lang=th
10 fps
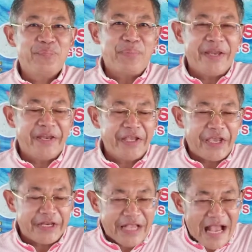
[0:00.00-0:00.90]
เป็นเข
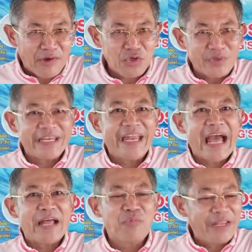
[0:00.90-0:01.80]
ตเก้าจังหวัดชัย
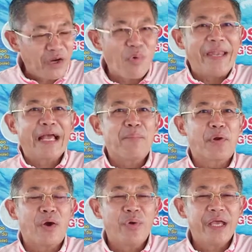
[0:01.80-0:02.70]
นาทวันนี้ทั้งวันนะครับ
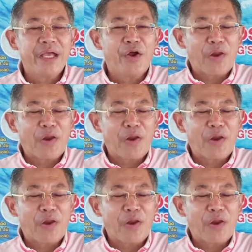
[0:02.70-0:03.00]
เราได้